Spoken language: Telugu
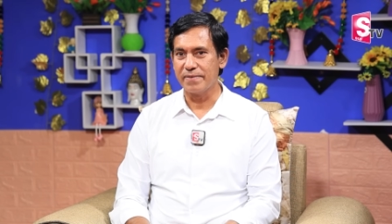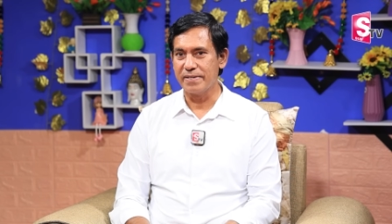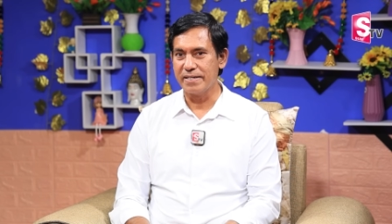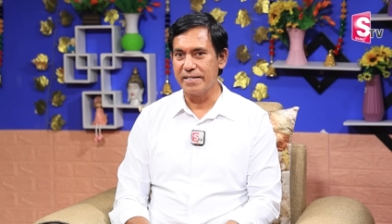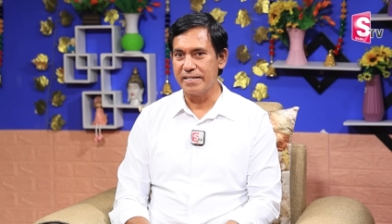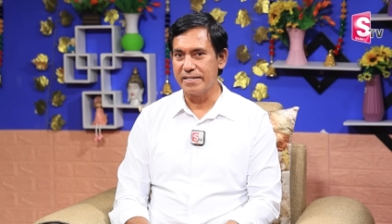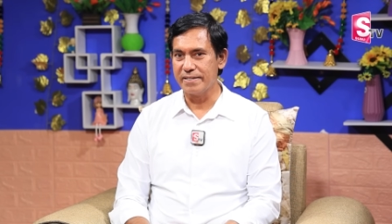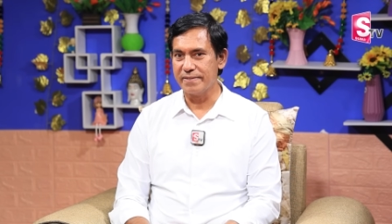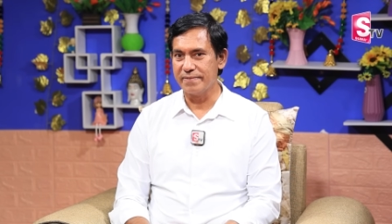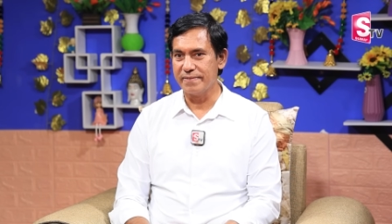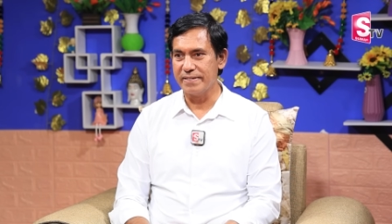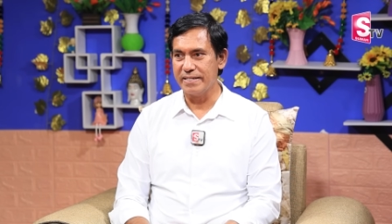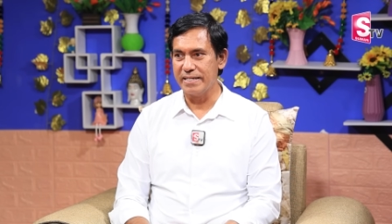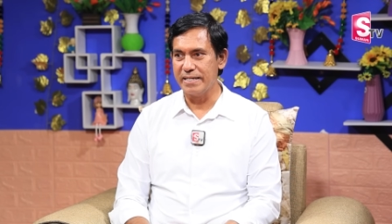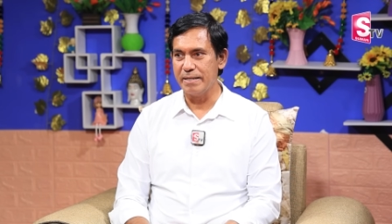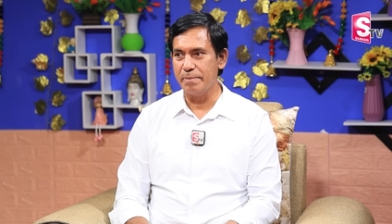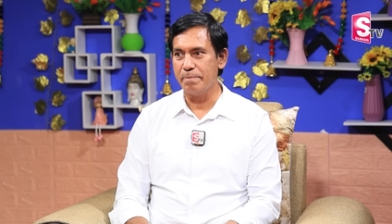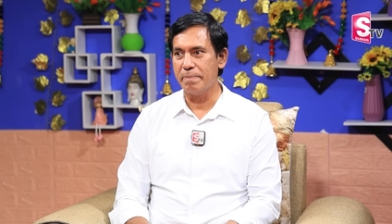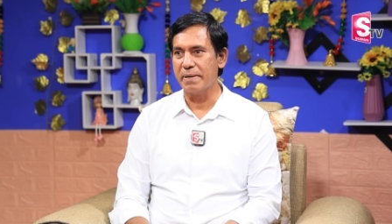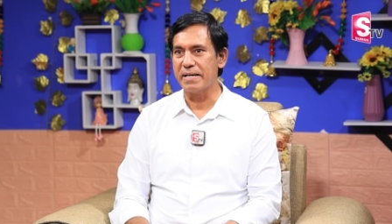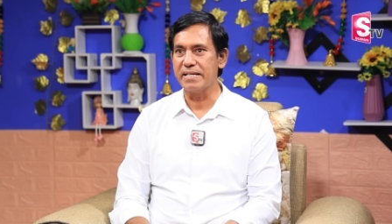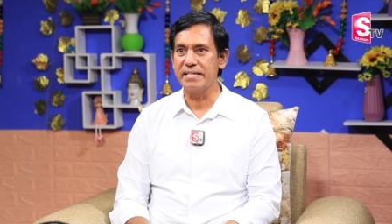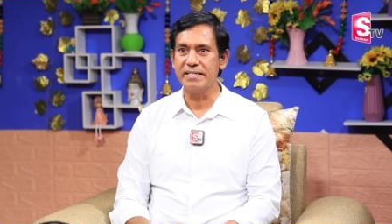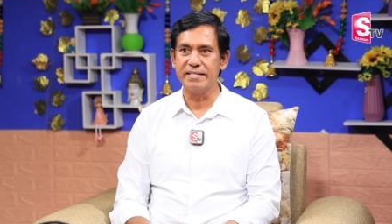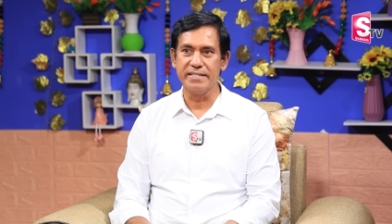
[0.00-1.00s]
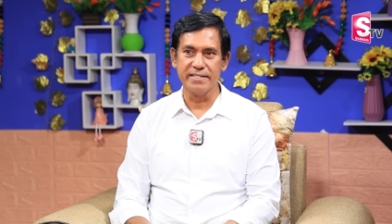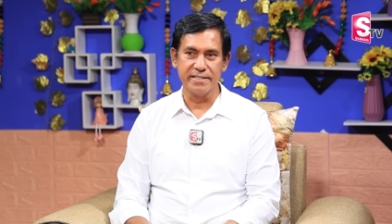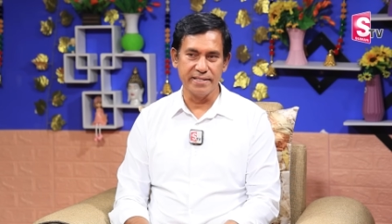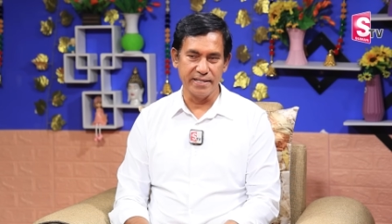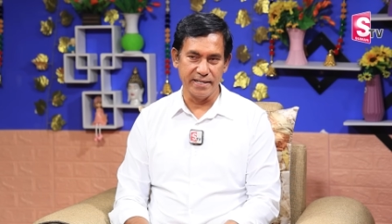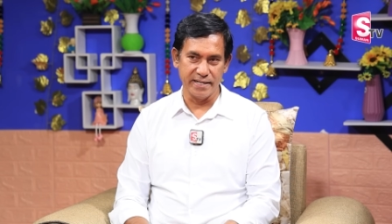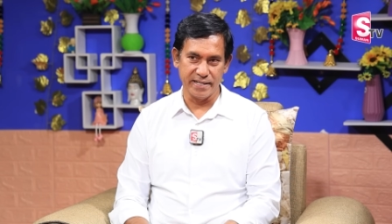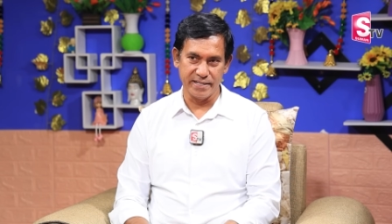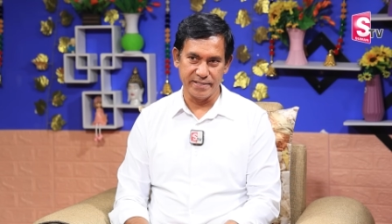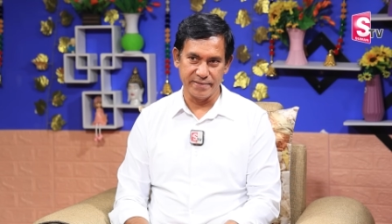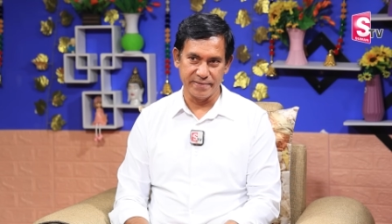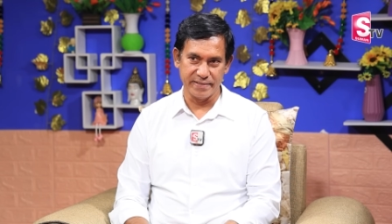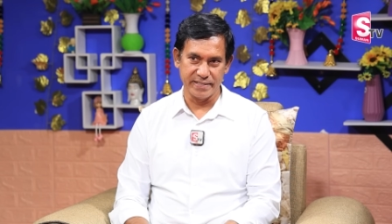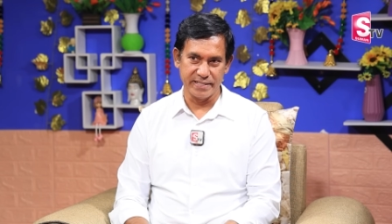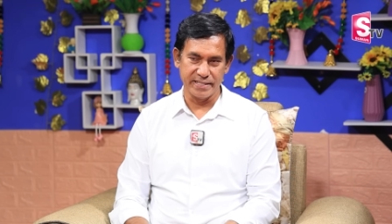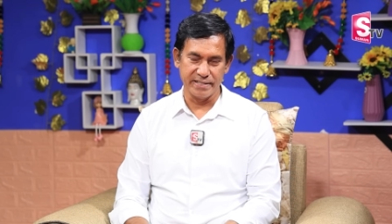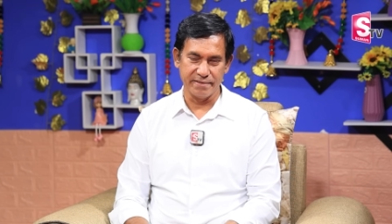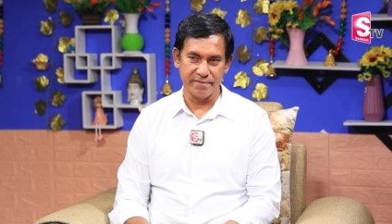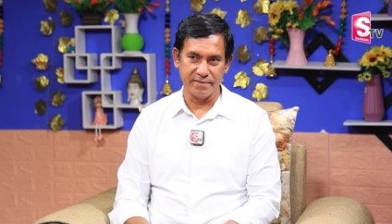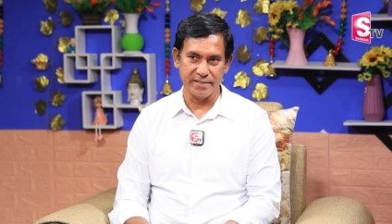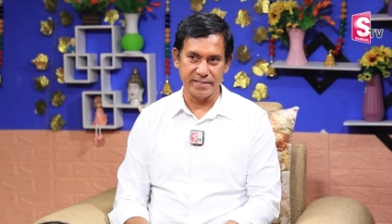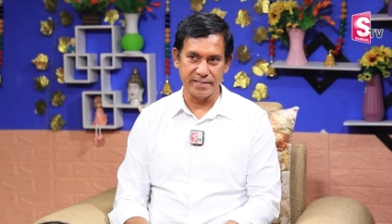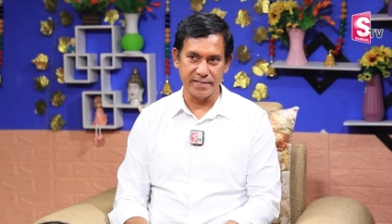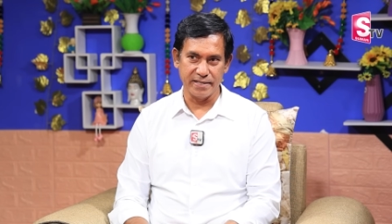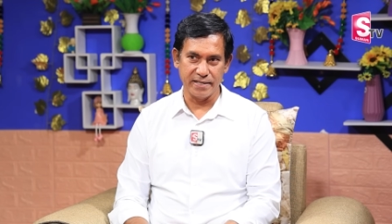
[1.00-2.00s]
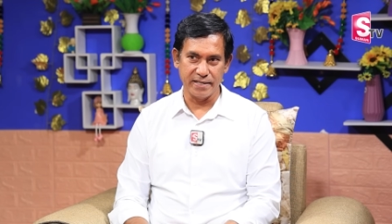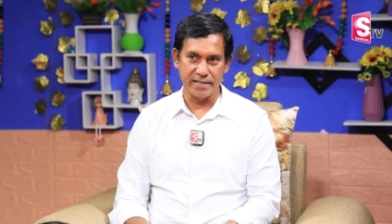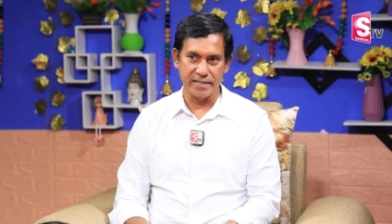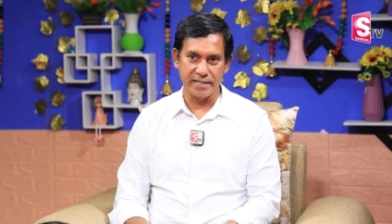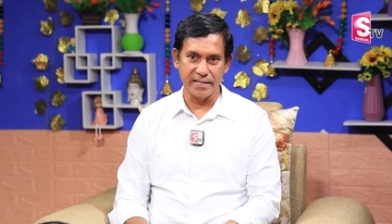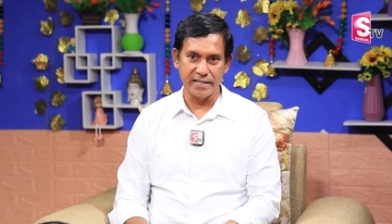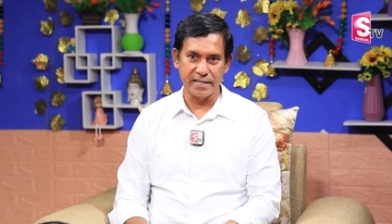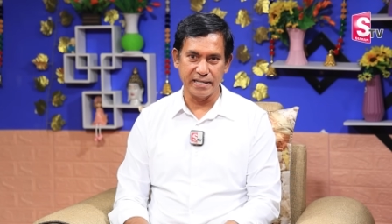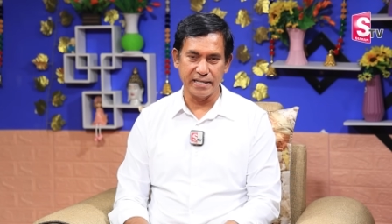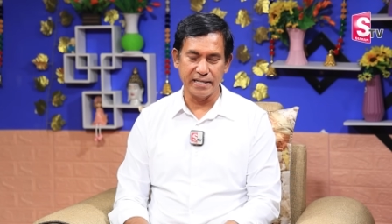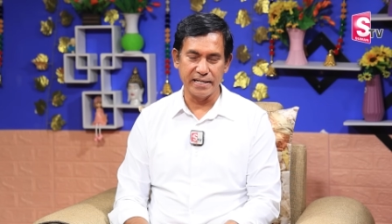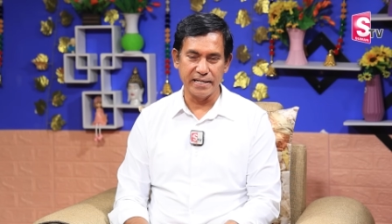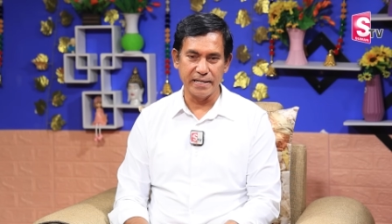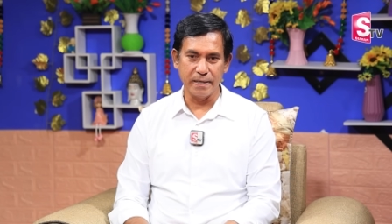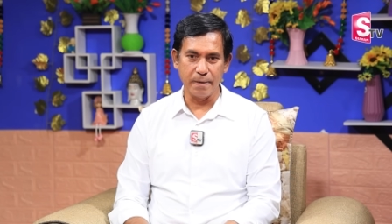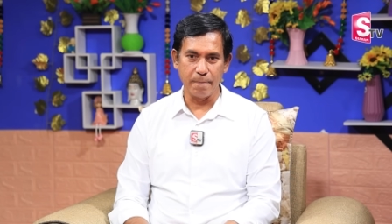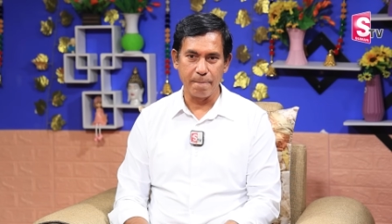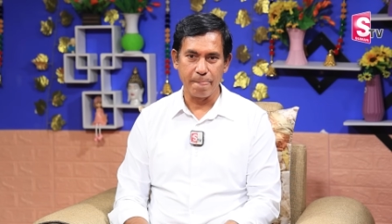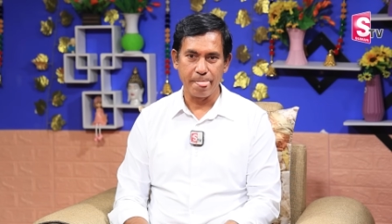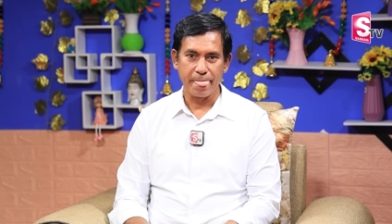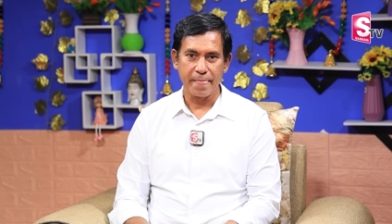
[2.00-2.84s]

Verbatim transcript: ఉన్నటువంటి పరిస్థితులు అటువంటివి ఎందుకంటే